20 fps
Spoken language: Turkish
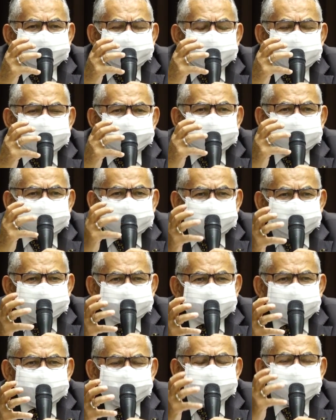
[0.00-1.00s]
bir
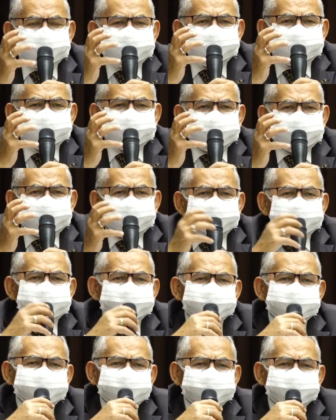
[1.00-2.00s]
gerekçeye sığınma
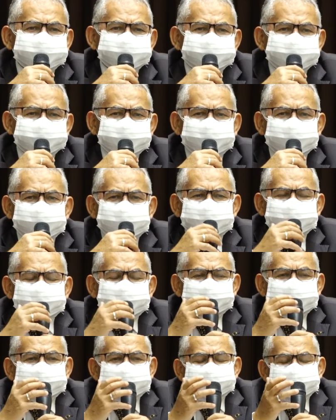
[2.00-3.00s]
mantığı içerisinde
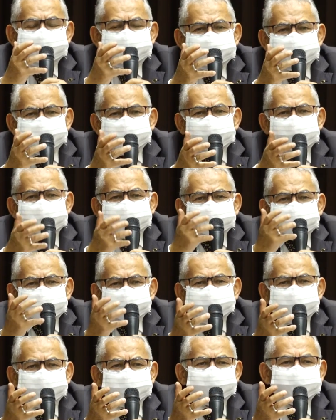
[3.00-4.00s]
sizlerin
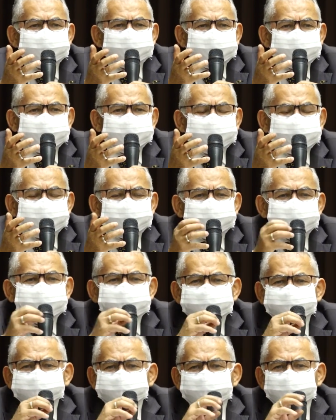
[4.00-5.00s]
şevkini kıracak
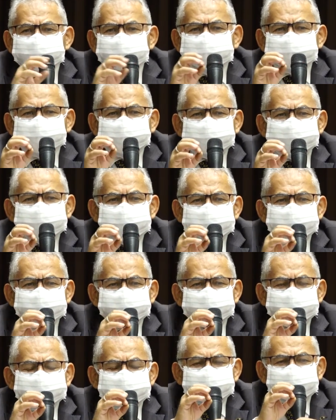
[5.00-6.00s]
hiçbir
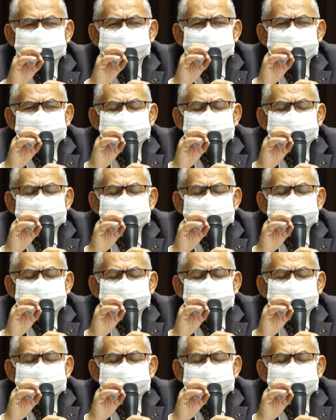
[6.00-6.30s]
davranışa ve